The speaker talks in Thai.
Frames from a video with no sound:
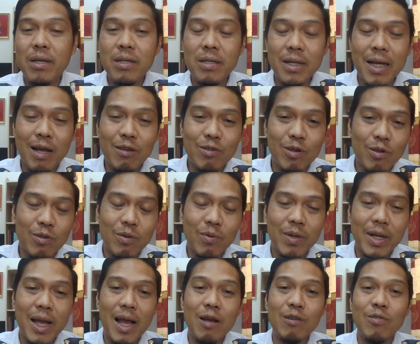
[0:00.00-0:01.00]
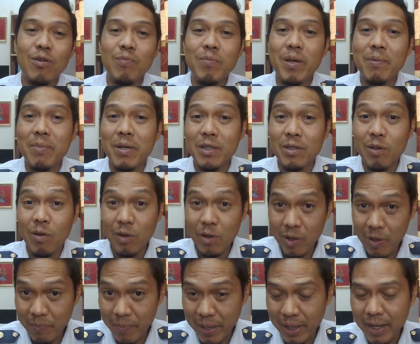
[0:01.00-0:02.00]
คือ 9229 2882 แล้ว
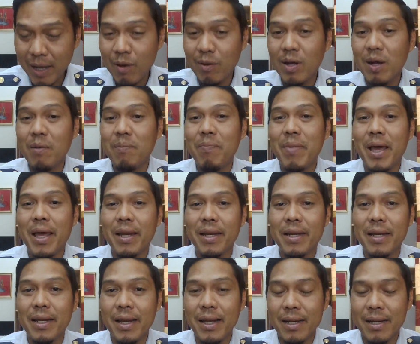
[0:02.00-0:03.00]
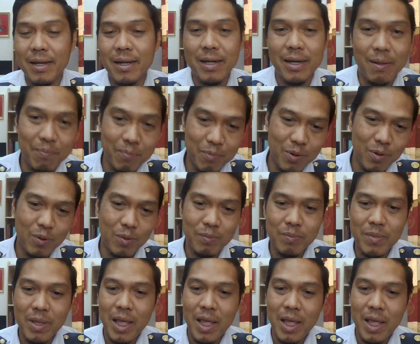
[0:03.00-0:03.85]
ก็ 8998นะครับผม